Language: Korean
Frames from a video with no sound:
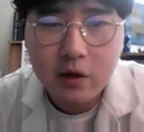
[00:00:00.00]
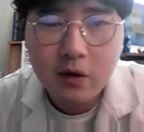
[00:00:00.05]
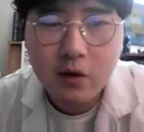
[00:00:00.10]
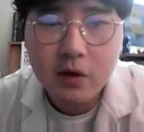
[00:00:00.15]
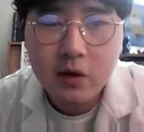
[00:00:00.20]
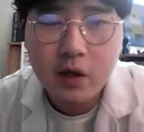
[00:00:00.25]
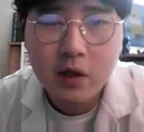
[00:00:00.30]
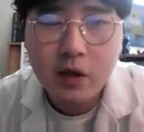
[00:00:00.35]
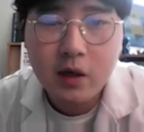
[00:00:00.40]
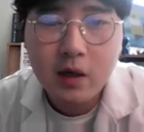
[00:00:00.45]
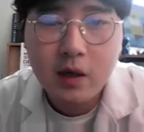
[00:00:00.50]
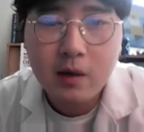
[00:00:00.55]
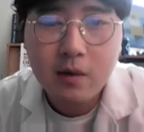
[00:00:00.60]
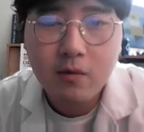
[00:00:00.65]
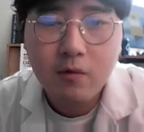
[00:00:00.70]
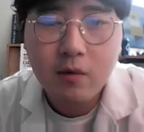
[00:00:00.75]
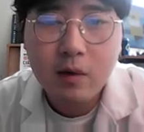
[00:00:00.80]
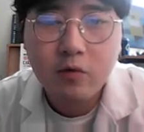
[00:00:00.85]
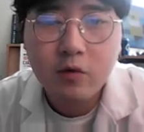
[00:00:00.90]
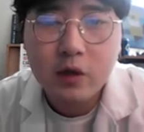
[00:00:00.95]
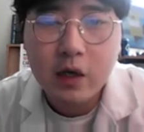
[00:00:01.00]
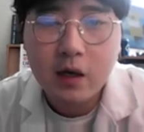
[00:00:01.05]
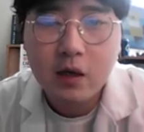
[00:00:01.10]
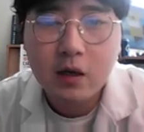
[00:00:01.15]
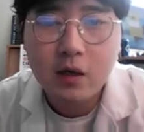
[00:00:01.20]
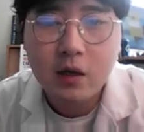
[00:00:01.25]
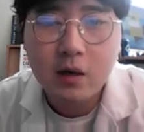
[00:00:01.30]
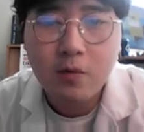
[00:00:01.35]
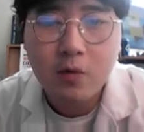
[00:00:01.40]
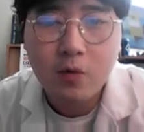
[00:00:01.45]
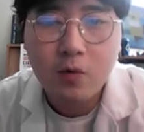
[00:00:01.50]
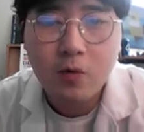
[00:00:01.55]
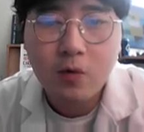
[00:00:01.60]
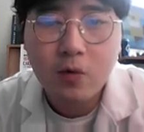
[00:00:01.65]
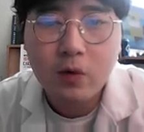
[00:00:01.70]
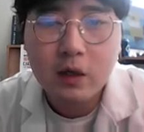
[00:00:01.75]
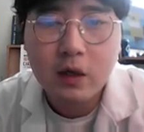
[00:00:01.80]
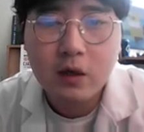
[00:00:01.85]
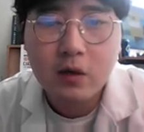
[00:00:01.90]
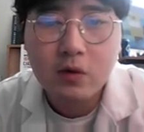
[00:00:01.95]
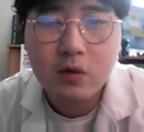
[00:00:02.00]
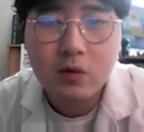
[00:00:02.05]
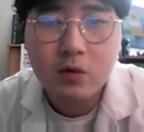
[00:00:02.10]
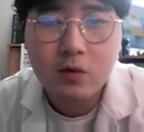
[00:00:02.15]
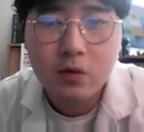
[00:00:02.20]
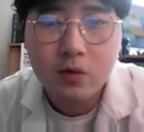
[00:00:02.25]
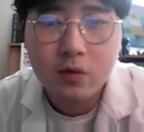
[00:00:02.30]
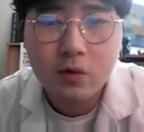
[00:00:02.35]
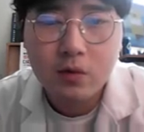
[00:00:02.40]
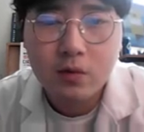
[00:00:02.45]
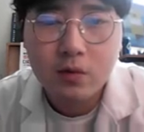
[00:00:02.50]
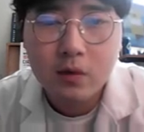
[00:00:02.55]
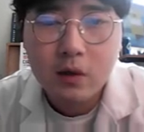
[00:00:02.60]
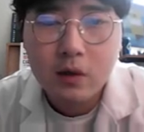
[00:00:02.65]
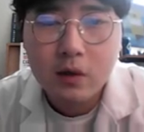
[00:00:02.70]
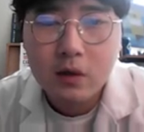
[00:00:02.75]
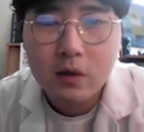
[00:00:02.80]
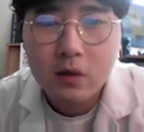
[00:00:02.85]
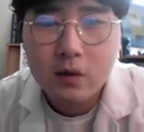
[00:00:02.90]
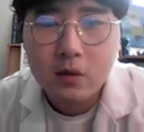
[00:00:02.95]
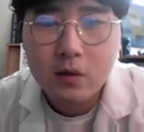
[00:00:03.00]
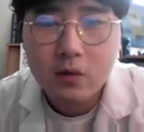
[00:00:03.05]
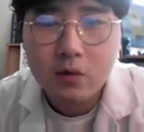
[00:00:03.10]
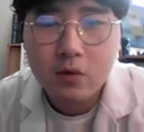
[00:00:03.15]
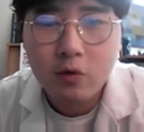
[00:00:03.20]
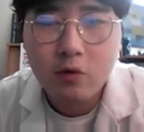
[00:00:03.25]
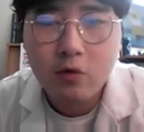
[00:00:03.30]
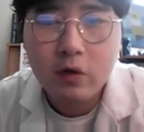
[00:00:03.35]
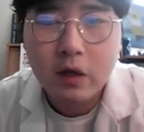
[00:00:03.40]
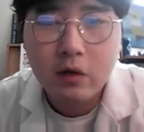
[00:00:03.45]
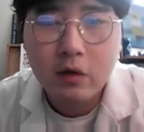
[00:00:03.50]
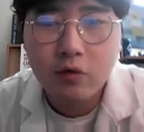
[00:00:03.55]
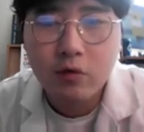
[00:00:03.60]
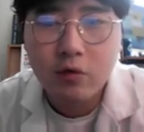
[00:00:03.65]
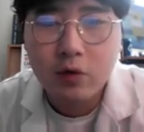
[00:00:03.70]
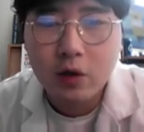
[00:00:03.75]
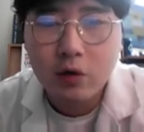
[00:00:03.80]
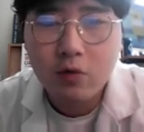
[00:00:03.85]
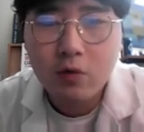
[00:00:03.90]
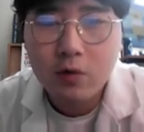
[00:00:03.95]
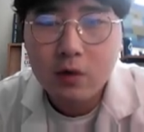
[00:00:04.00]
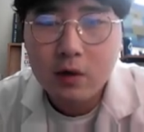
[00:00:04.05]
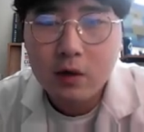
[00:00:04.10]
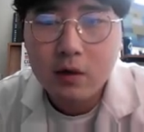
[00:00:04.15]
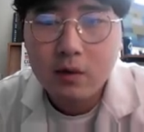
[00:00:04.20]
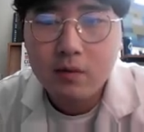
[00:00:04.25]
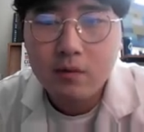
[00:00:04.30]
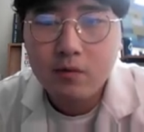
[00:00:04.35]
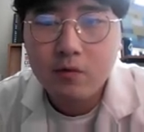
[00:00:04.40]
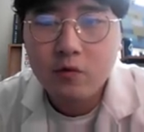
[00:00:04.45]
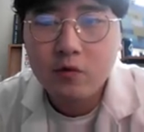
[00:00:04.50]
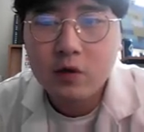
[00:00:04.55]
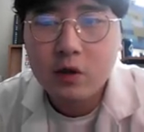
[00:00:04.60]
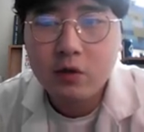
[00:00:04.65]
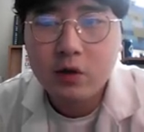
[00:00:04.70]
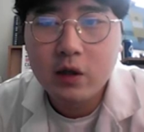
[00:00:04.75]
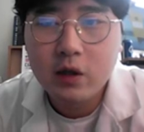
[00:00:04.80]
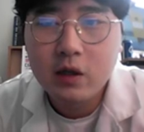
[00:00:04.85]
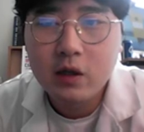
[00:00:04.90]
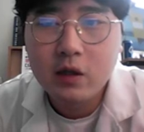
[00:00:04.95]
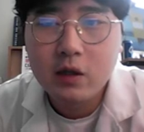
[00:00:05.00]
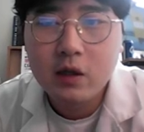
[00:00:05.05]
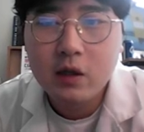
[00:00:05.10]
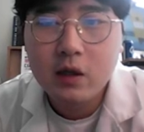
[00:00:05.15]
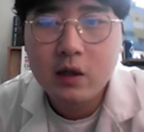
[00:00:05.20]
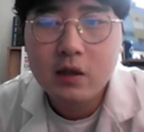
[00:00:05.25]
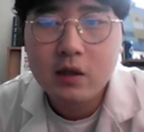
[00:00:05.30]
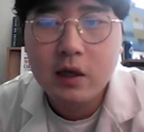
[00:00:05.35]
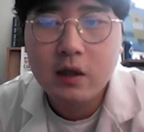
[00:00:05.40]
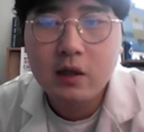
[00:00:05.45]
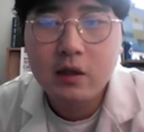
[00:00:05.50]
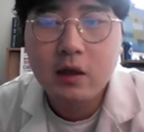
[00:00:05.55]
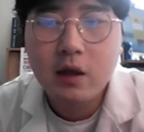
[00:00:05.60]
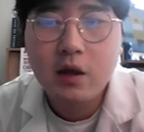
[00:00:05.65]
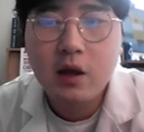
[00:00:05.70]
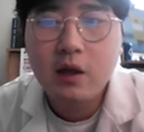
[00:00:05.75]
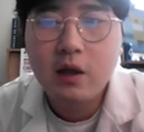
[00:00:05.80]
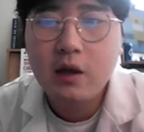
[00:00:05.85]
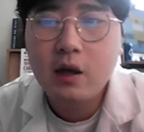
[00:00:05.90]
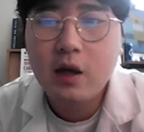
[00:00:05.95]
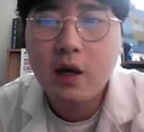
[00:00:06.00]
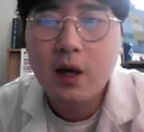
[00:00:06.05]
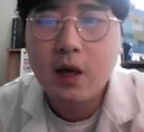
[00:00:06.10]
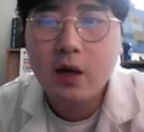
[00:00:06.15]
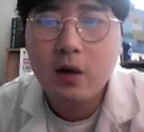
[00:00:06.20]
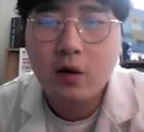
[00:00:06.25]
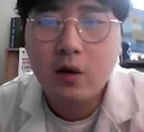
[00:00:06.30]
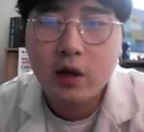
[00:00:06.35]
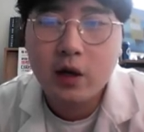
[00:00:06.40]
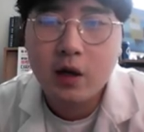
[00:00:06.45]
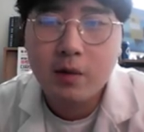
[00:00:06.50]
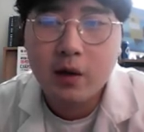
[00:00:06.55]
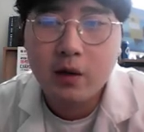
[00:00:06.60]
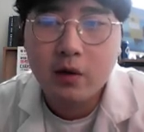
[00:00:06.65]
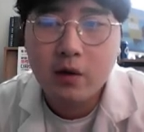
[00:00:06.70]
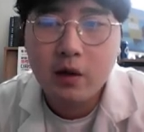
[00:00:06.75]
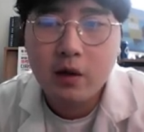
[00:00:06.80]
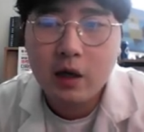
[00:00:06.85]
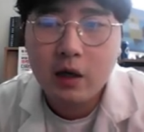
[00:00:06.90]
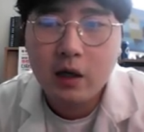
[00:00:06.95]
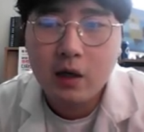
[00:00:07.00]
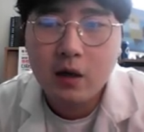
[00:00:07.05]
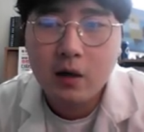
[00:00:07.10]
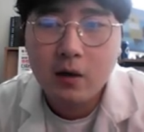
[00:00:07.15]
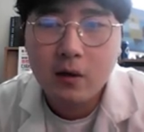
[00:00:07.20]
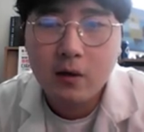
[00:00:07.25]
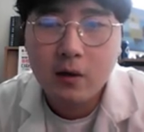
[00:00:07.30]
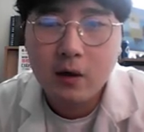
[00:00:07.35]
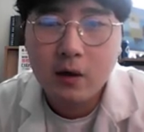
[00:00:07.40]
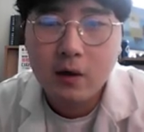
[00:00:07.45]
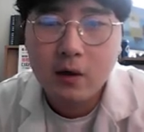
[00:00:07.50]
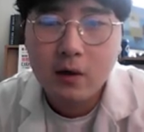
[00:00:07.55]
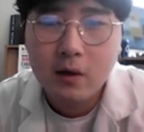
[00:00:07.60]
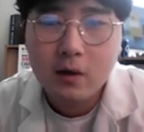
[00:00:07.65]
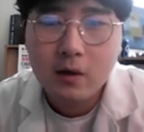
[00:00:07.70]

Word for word: 거는 이제 외부 자극을 보고 이제 조율된 운동이고, 무정위는 이제 자극의 세기에 영향을 받는 거예요. 세기. 네.